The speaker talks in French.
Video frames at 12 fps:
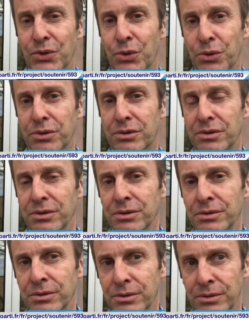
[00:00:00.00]
Donc
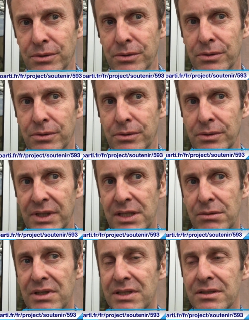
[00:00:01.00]
euh, il y a
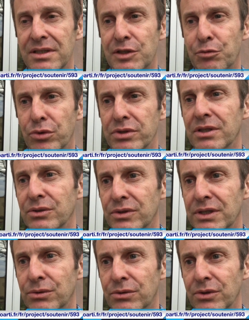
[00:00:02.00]
66% de
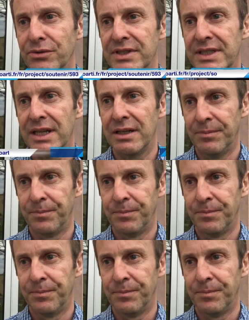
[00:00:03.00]
déduction fiscale.